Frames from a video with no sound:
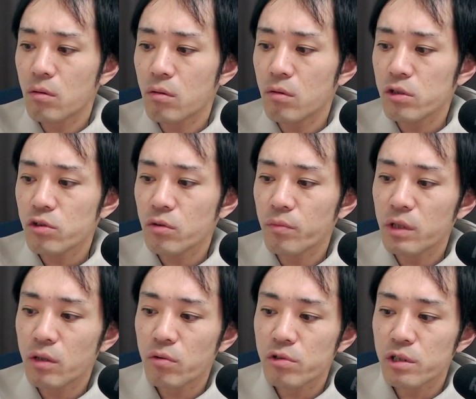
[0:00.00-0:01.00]
これちょっと見
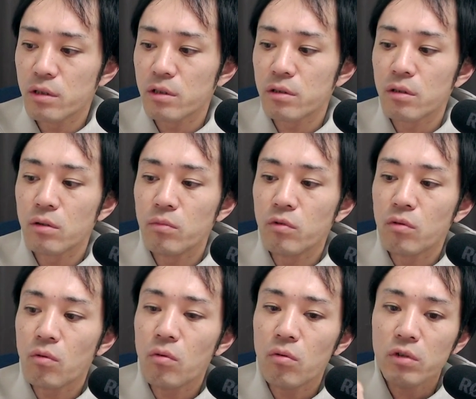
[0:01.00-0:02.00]
てほしいんですけども、
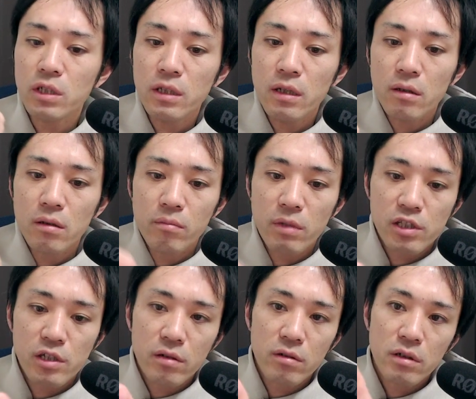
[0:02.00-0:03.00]
ここにね、まあ、
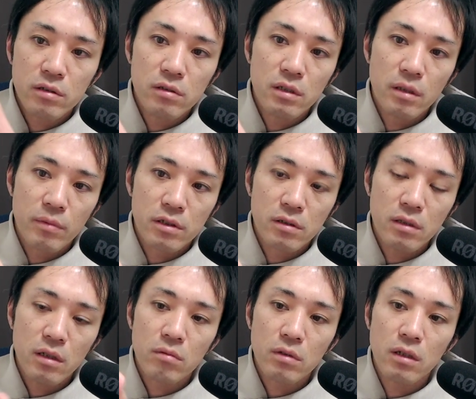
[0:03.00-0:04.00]
ジャックがついてます。
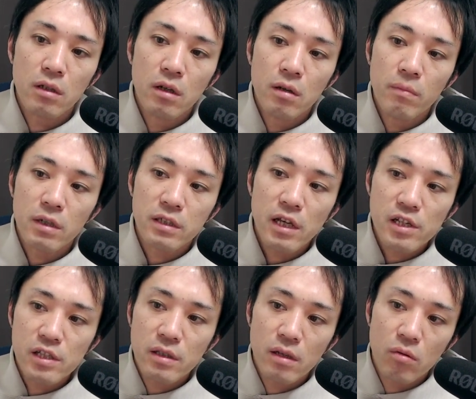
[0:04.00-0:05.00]
なので、まあ、挿
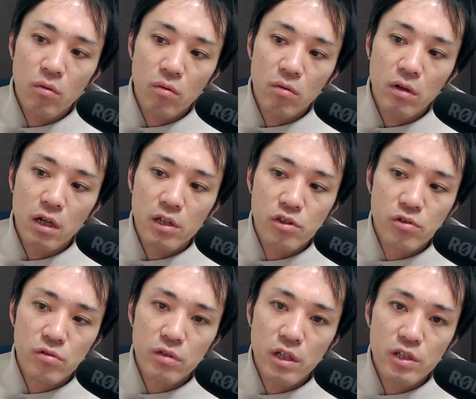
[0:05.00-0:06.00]
してここから
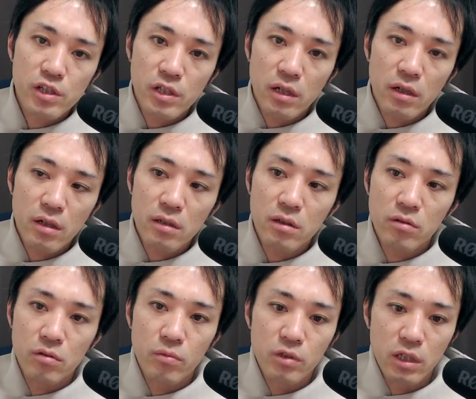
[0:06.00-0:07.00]
充電しながらってい
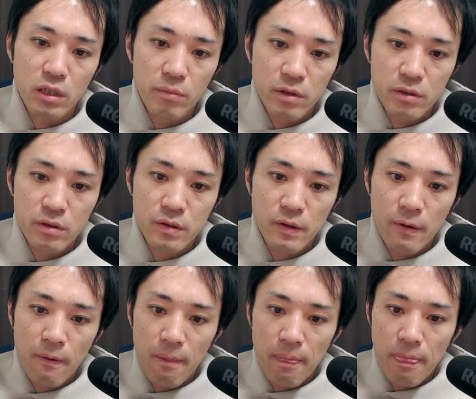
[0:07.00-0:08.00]
うのもできます。
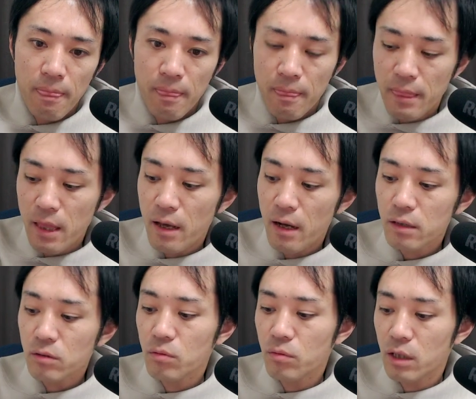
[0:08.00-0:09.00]
で、
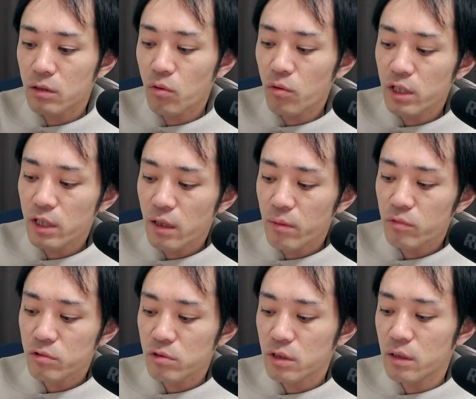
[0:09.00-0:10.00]
あとはノイキャン
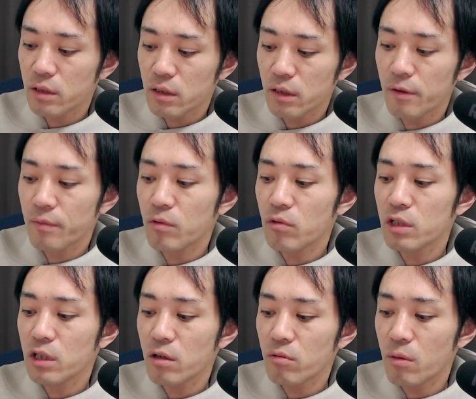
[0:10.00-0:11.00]
もついてて、
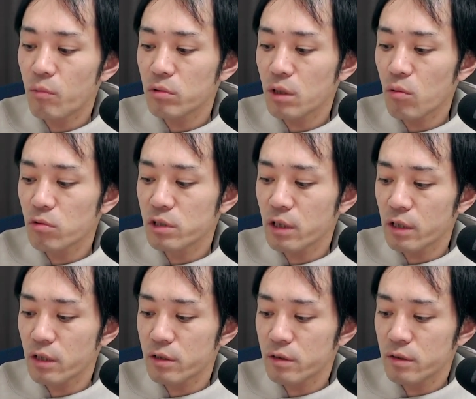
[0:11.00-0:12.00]
ノイキャンはボタンを押すだ
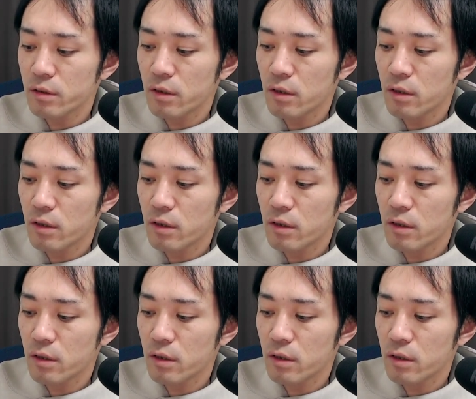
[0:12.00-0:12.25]
けです。